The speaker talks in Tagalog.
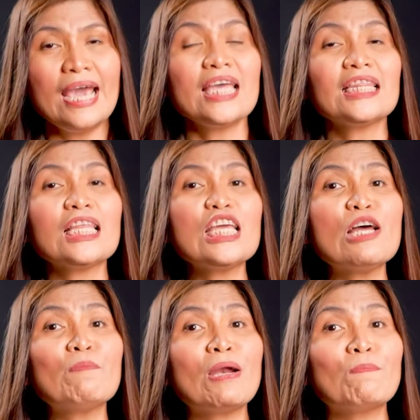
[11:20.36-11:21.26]
Hindi
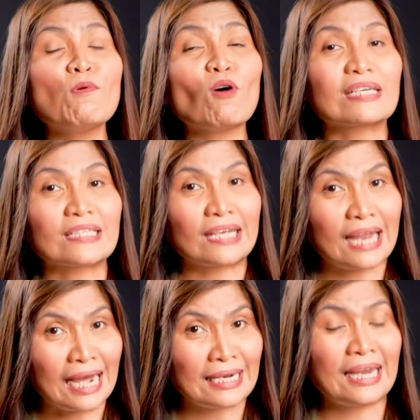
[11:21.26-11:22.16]
naman po
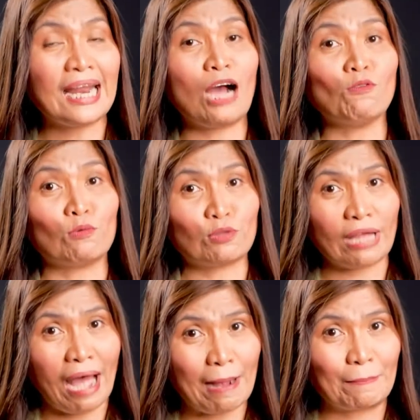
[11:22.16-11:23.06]
kasalanan ang
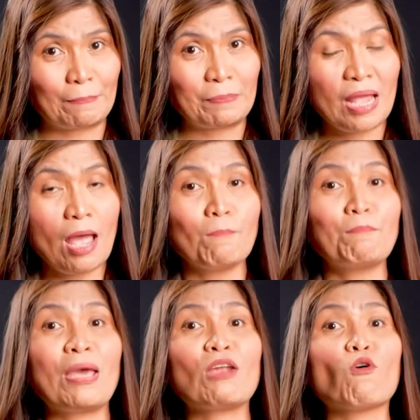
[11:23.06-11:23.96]
utang.
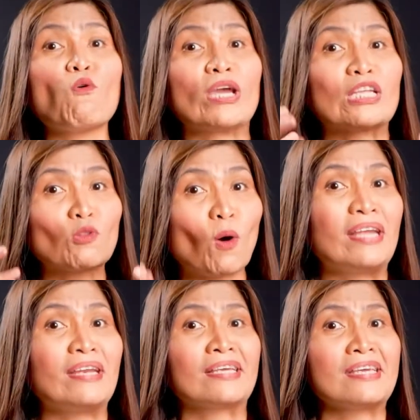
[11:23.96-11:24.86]
Pero kung ito
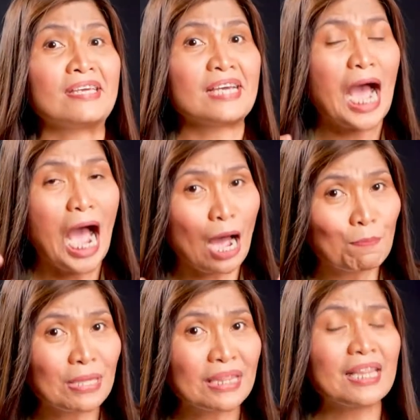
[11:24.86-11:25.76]
ay nagiging
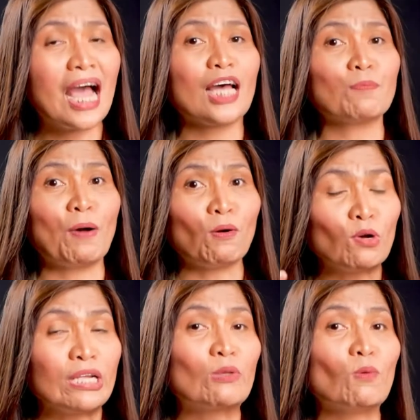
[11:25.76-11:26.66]
habit na at
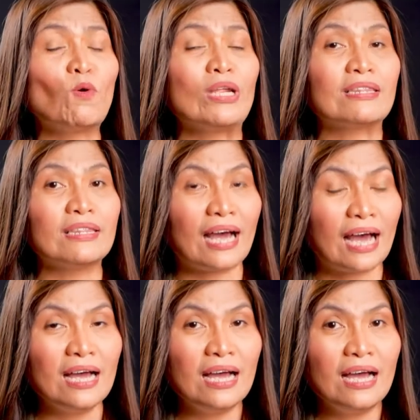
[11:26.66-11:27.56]
paulit-ulit
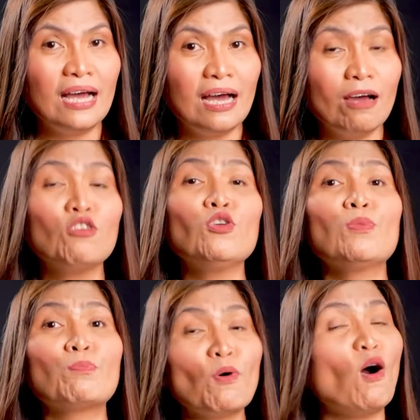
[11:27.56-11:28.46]
na,
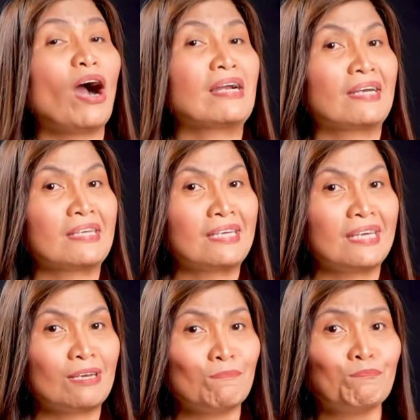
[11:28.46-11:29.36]
yun po ang
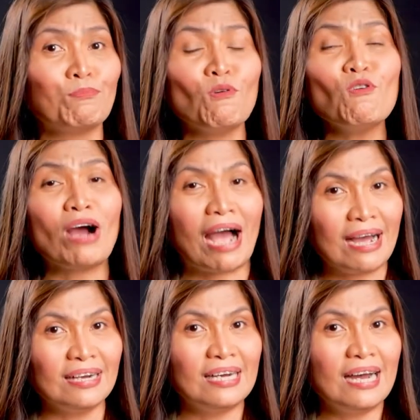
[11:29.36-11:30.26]
nagiging
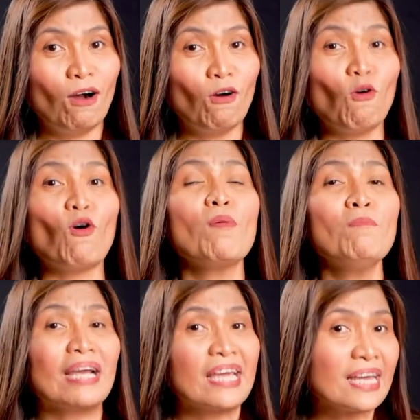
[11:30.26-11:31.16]
bunga o
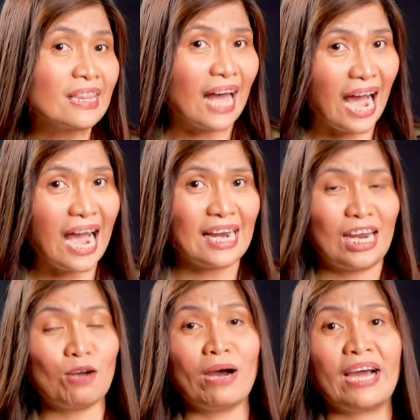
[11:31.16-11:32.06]
magiging daan
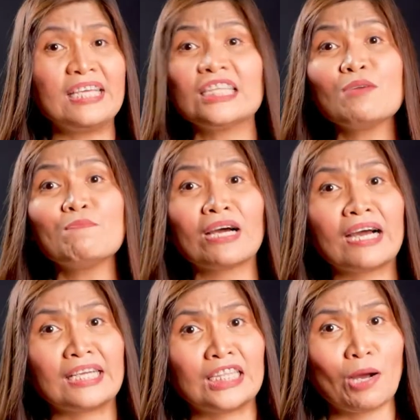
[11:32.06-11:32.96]
ng mga hindi
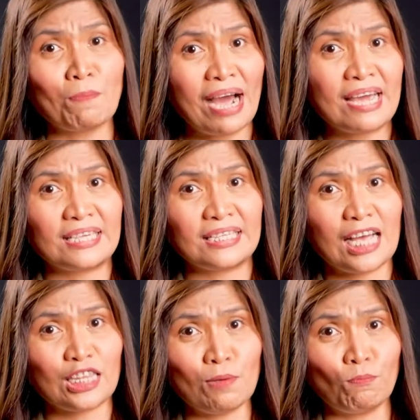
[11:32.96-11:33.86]
magagandang bagay
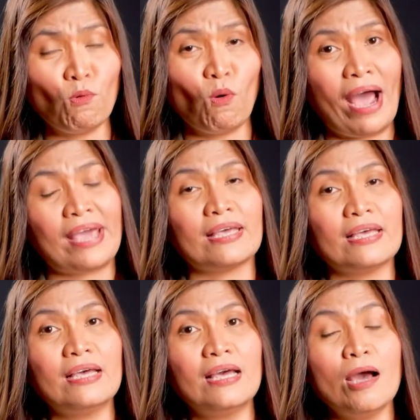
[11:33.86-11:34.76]
sa ating buhay.
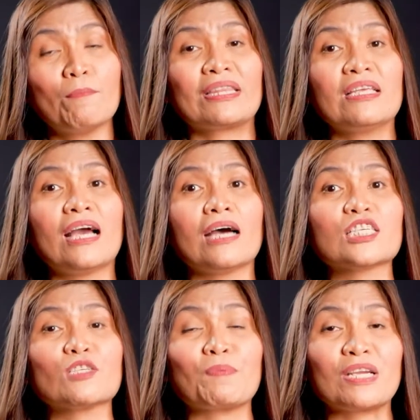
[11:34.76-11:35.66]
Pati nga
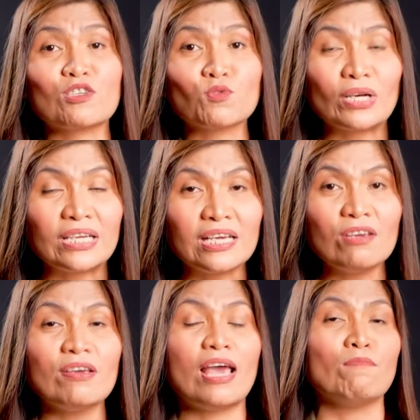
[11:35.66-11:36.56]

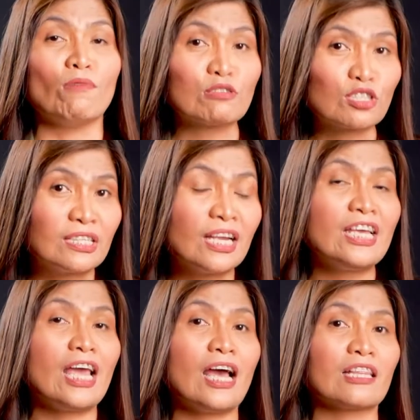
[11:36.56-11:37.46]
spiritually,
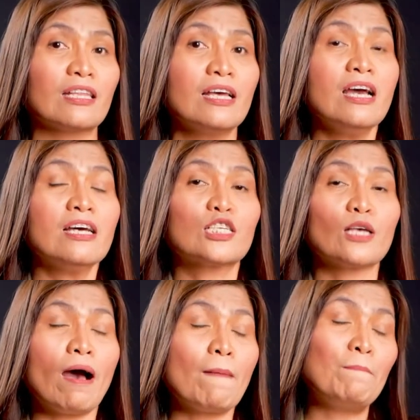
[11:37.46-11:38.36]
emotionally, at
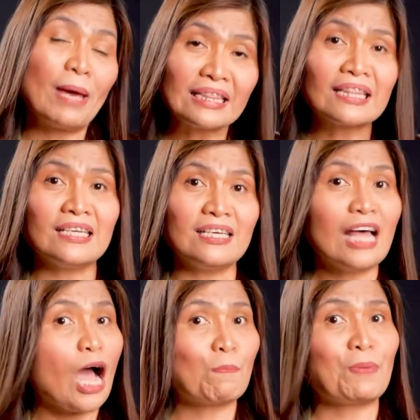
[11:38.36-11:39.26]
uh, mentally
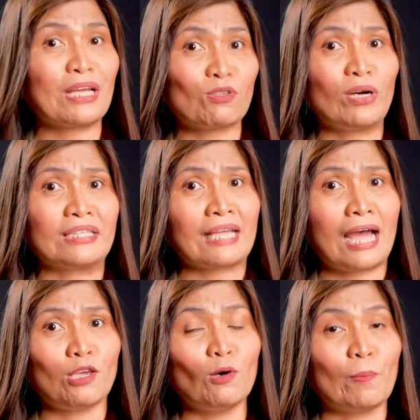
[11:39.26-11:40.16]
naapektuhan
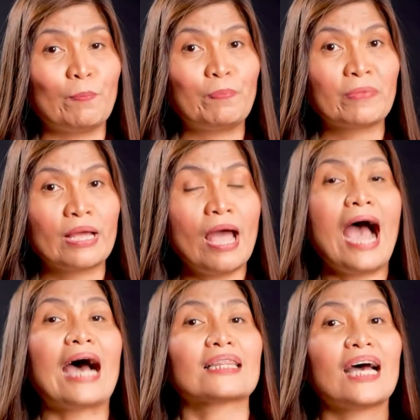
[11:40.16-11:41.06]
tayo.
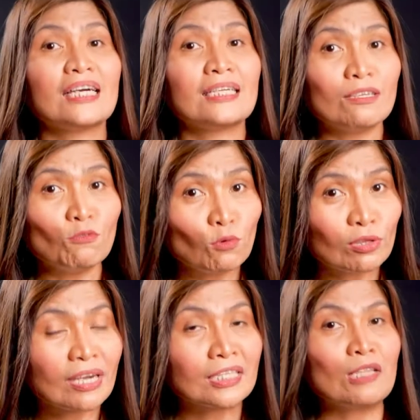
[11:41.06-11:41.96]
At ang
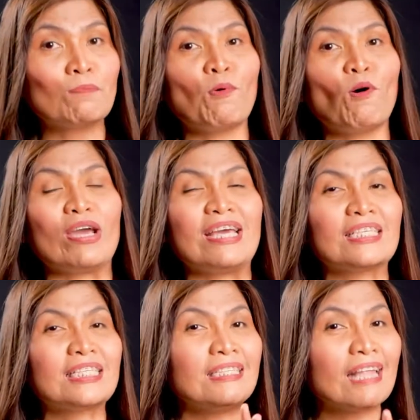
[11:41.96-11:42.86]
utang din po
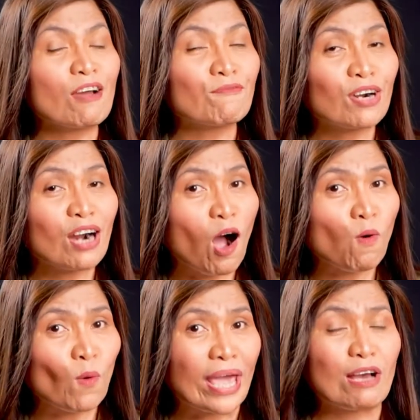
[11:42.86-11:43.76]
is never a
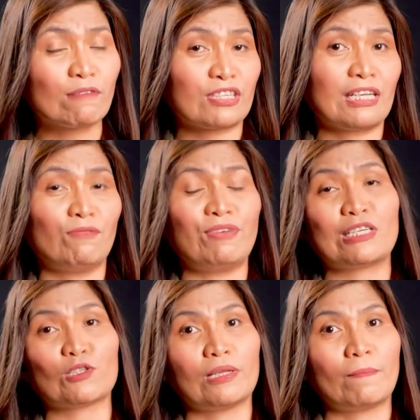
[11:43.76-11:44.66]
way of
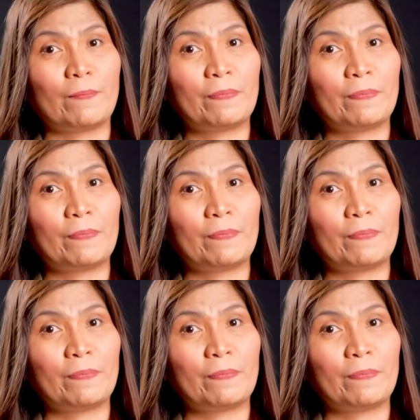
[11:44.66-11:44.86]
salvation.